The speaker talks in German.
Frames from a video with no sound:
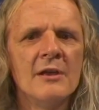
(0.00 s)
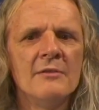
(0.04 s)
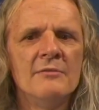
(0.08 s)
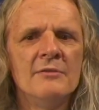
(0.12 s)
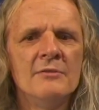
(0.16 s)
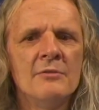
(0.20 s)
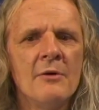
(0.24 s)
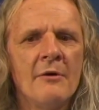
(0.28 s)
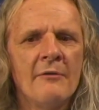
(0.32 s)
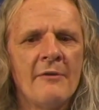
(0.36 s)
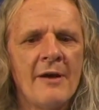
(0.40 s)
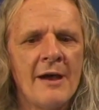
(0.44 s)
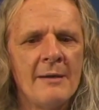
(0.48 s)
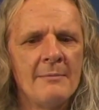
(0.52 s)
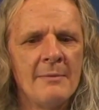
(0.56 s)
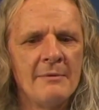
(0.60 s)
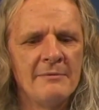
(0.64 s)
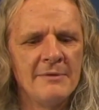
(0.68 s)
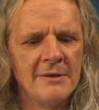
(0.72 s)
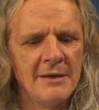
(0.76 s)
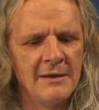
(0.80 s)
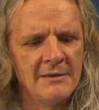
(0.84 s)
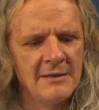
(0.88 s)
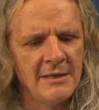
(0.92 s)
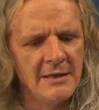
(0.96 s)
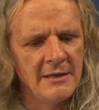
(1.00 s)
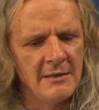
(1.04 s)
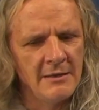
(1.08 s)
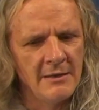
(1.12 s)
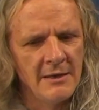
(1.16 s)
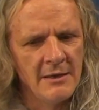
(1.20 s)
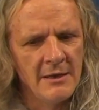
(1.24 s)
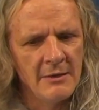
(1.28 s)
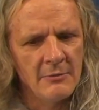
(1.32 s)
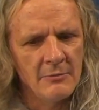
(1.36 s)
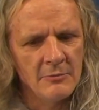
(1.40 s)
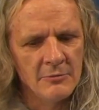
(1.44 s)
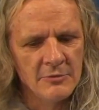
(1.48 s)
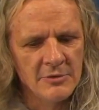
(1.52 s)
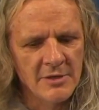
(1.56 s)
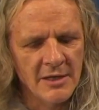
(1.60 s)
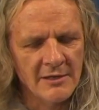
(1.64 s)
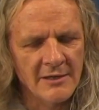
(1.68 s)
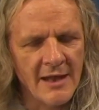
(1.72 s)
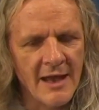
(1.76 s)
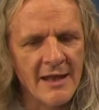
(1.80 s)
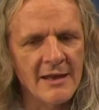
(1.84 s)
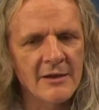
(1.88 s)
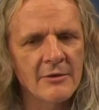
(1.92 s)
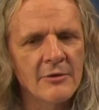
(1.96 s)
wie du auf einmal wieder Dinge
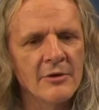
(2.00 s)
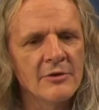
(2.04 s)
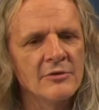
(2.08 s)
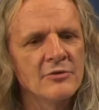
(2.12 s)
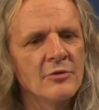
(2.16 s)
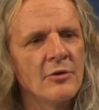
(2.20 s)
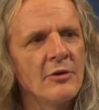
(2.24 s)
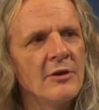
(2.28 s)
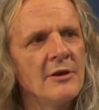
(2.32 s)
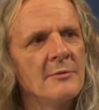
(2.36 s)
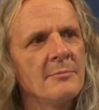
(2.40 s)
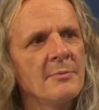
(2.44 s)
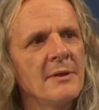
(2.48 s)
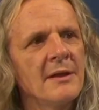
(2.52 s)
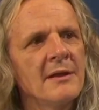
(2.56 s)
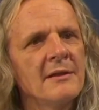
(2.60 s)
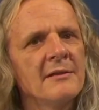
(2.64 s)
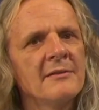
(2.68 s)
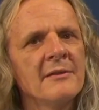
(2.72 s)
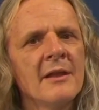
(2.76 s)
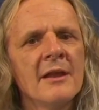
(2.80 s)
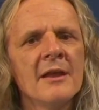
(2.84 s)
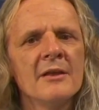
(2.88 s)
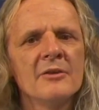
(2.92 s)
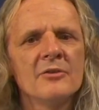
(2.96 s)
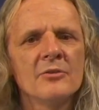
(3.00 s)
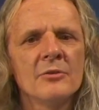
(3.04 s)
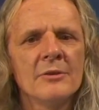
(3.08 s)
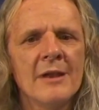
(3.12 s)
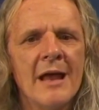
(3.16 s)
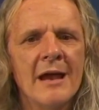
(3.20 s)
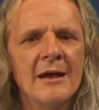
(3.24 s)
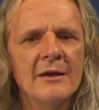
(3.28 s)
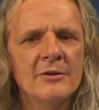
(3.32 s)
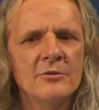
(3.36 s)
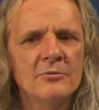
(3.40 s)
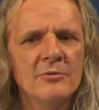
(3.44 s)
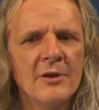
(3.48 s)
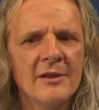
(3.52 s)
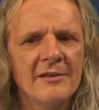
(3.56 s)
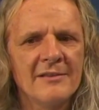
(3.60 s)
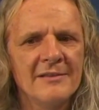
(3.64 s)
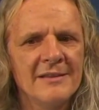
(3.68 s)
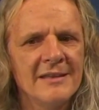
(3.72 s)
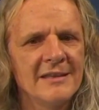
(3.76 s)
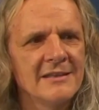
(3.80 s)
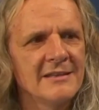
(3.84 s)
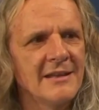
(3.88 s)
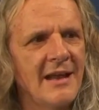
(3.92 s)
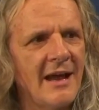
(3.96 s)
unter deine Kontrolle bringst. Solange du
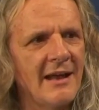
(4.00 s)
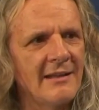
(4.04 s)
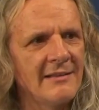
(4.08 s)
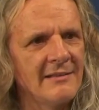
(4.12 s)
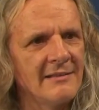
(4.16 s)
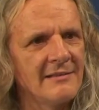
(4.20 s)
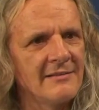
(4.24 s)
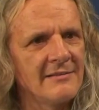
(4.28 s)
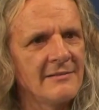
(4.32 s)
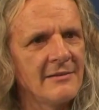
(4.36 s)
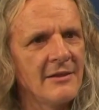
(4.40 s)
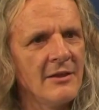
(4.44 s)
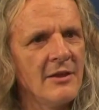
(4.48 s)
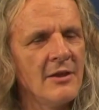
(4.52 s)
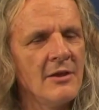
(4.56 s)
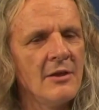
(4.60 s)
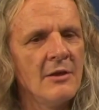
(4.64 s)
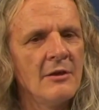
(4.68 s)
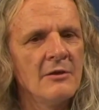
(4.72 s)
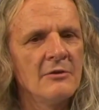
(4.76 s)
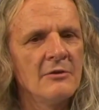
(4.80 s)
das nicht kannst,